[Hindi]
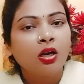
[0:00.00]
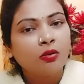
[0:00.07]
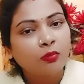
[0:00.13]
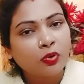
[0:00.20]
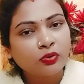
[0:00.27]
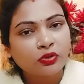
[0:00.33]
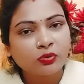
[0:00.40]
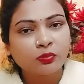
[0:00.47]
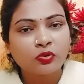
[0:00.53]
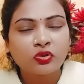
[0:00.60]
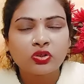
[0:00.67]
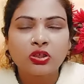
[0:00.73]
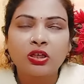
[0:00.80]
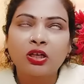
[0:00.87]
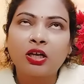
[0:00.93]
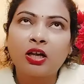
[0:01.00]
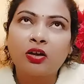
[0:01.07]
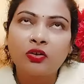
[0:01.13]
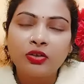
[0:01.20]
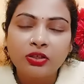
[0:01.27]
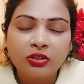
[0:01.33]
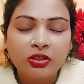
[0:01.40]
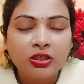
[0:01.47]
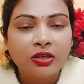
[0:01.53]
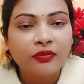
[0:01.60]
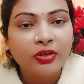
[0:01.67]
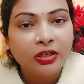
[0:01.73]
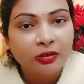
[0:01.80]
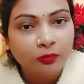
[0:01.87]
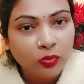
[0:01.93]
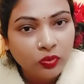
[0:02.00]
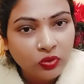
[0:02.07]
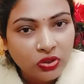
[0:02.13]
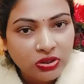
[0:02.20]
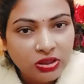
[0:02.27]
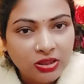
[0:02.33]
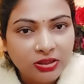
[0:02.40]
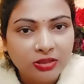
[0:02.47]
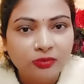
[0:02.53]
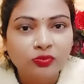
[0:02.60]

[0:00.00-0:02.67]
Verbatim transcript: बहुत इमोशनल लगा और निकी का वेलकम बहुत अच्छा से